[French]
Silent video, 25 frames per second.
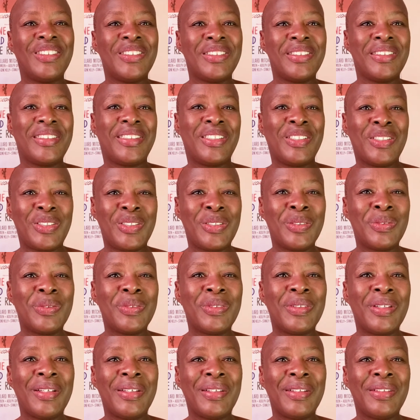ce
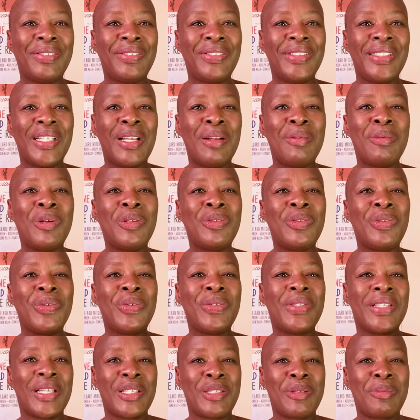sont finalement
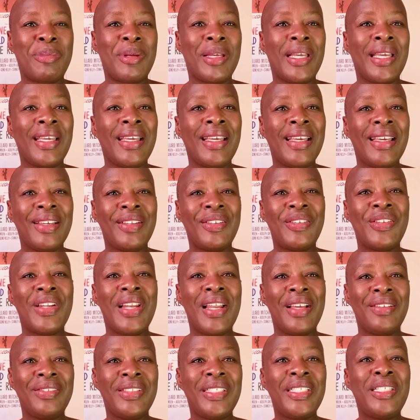deux aspects de
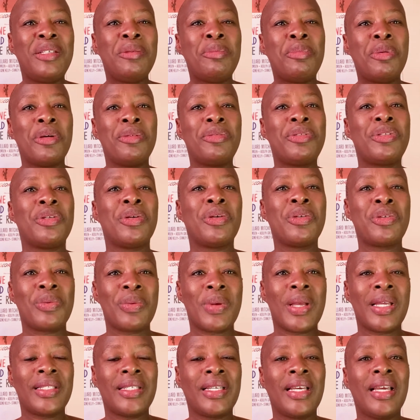la vie qui peuvent se
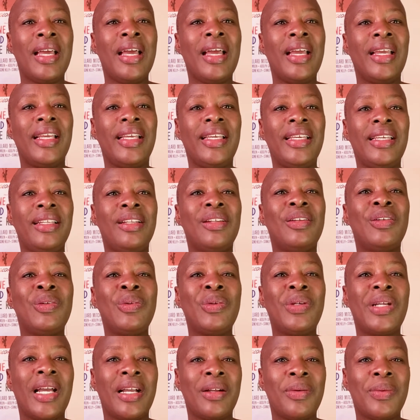rejoindre. Et
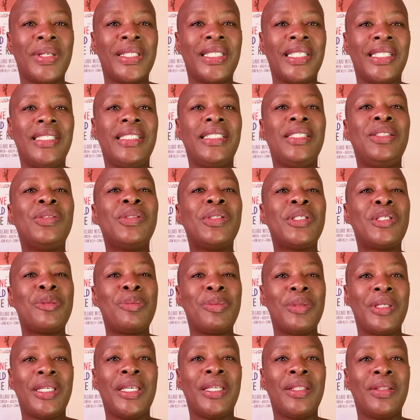Luca Guadagnino
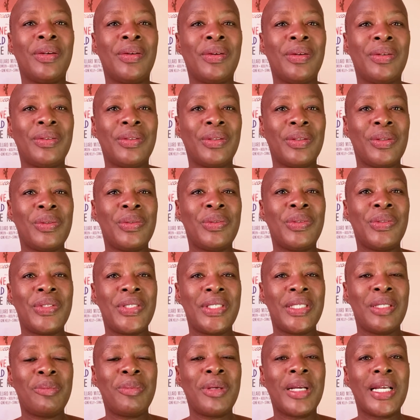expliqué dans, le
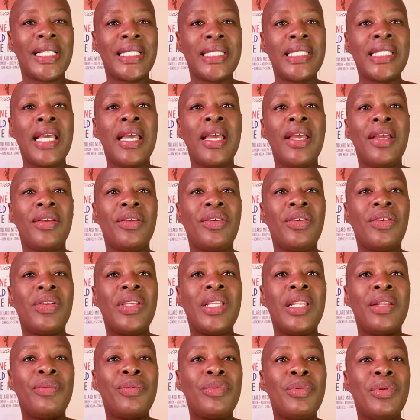dossier de presse
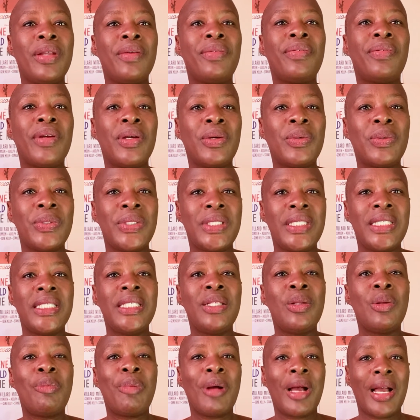qu'il voulait faire
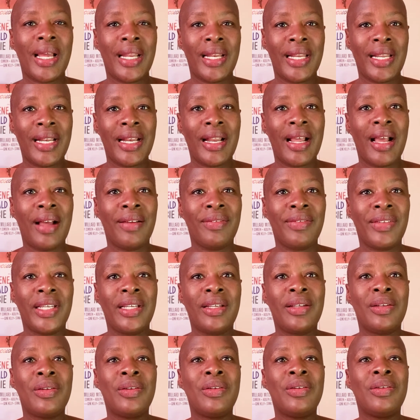aussi le parallèle
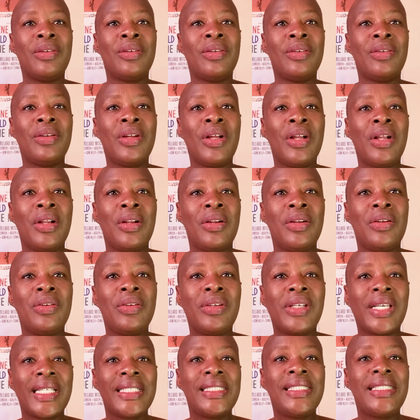avec euh,
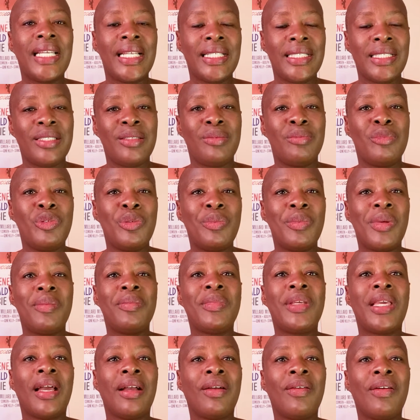le christianisme.
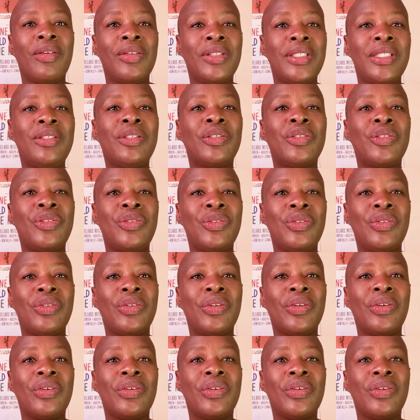Lui-même qui a grandi dans
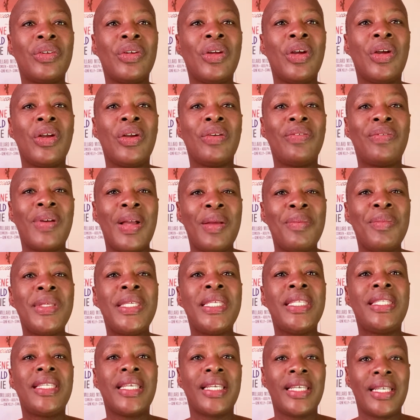une euh,
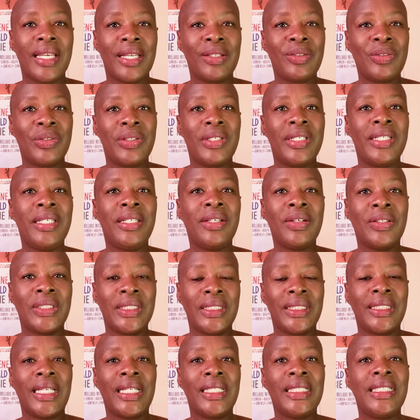famille très catholique en
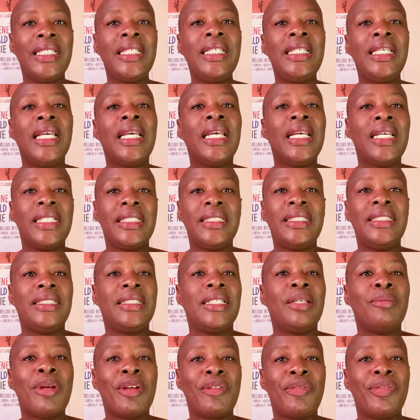Italie,
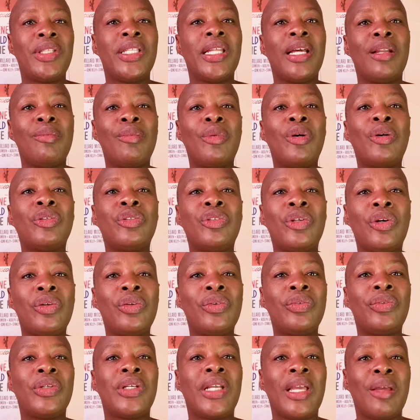disait bah, finalement dans
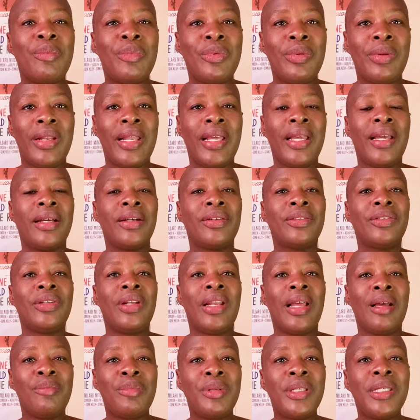le vocabulaire de
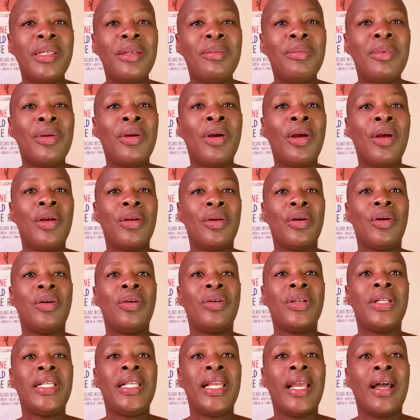la Bible,
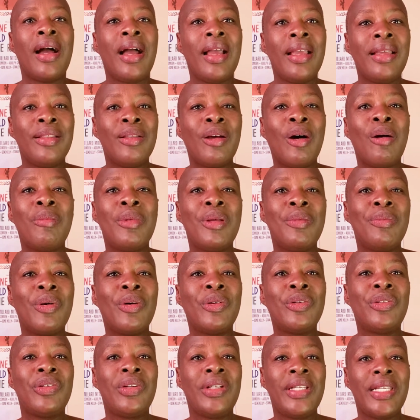euh, il y a
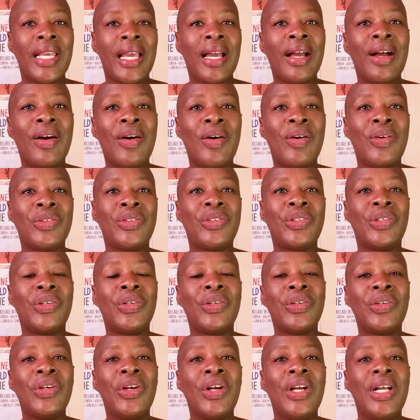énormément de liens
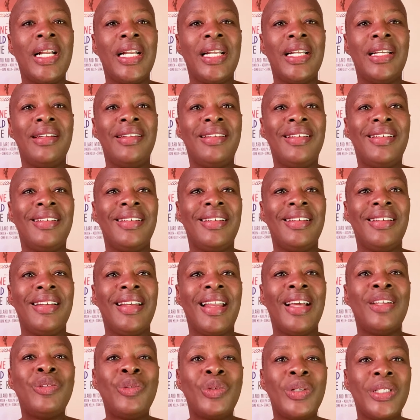entre
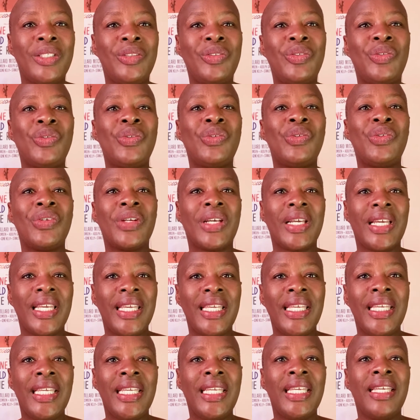la nourriture
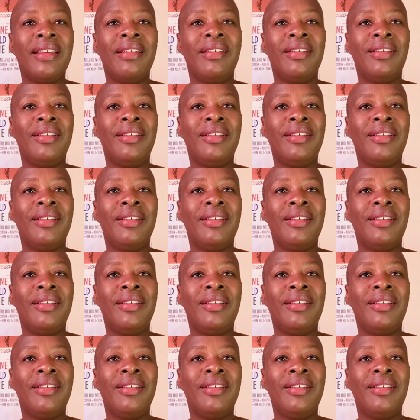et